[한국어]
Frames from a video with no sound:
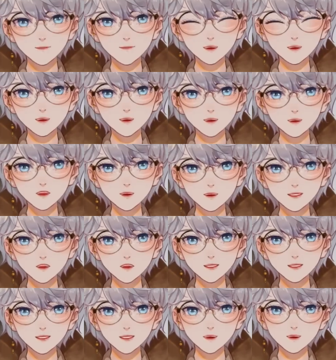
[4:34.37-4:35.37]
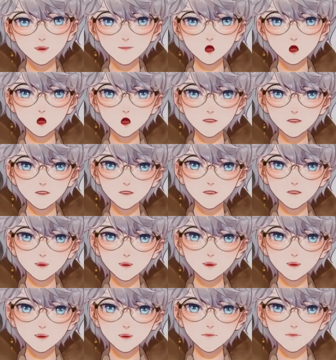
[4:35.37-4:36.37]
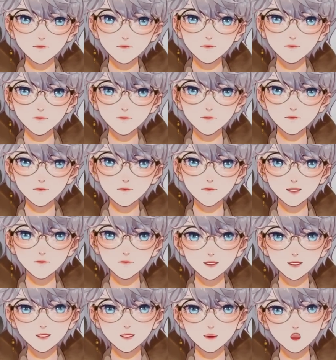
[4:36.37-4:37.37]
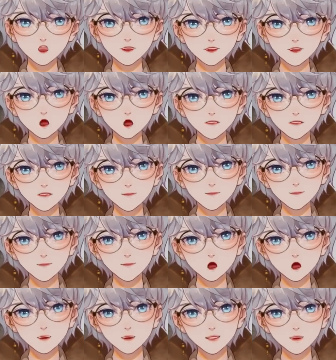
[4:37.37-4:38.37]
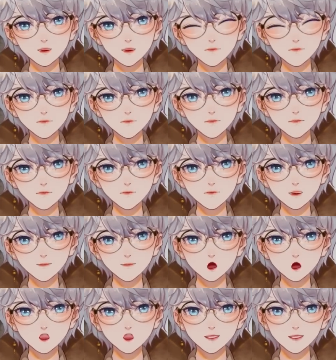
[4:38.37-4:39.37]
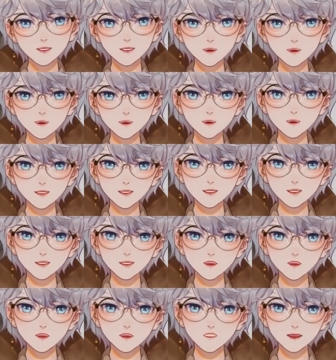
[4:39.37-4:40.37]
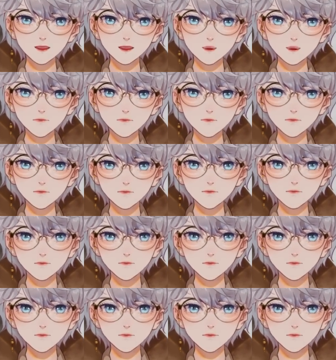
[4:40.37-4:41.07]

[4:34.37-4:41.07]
구조대원은 현장으로 들어가기 전 규칙대로 우선 부부에게 어떤 일이 있었는지 물었습니다.